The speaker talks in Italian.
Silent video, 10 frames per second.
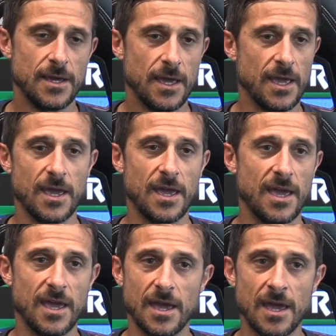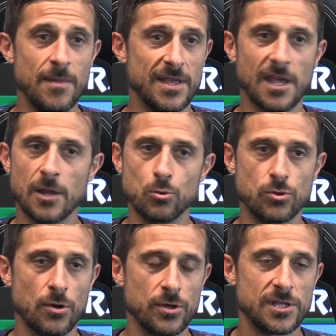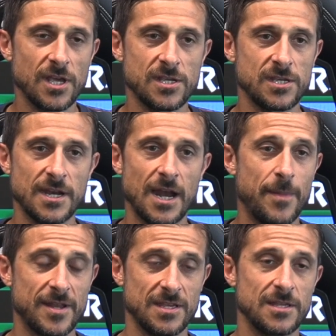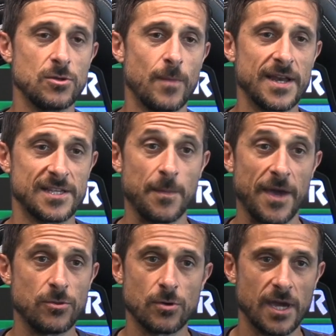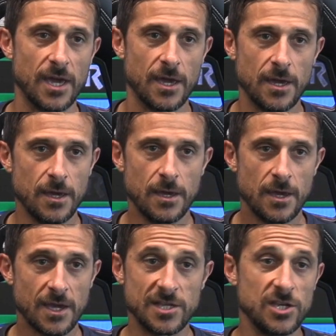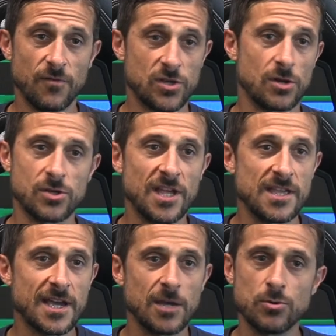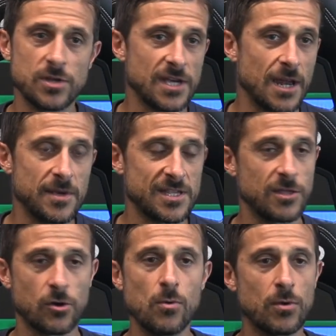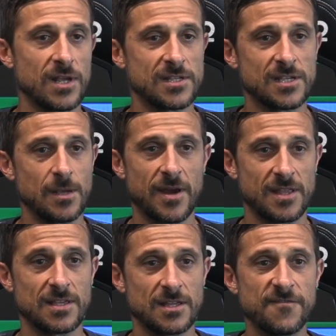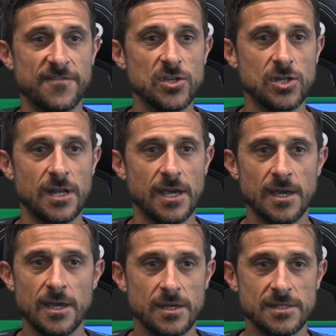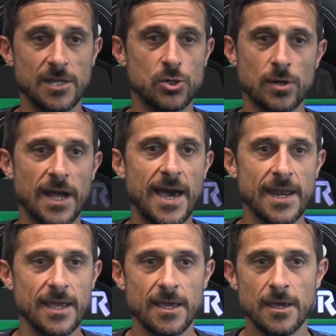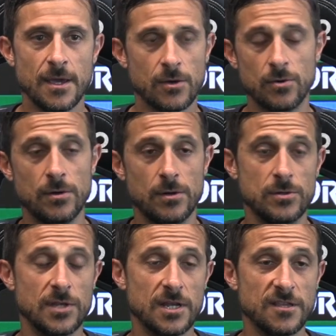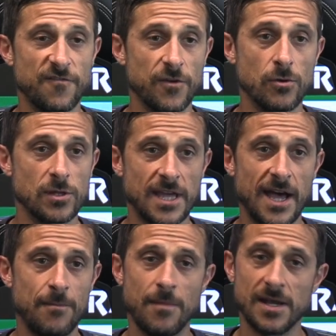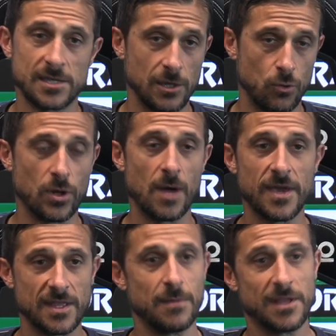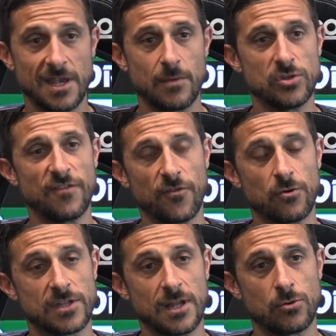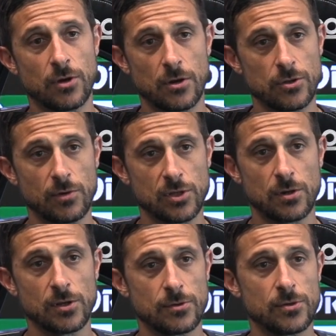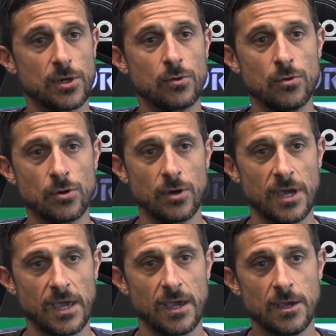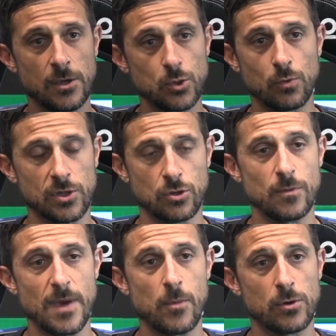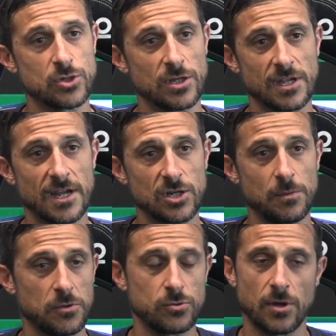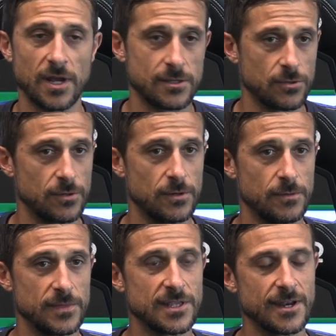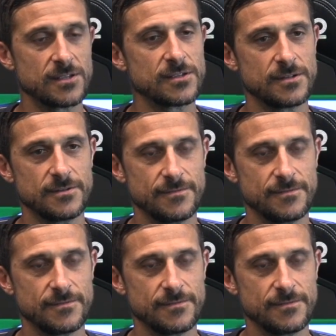e, e mettere tutto noi stessi nella partita di domani sapendo che che se ci fossero stati anche tutti sarebbe stata comunque la stessa partita difficile da giocare con delle difficoltà, ma sicuramente metteremo in difficoltà il Torino, di questo ne sono sicuro e su questo dobbiamo concentrarci, poi tutto il resto non mi interessa.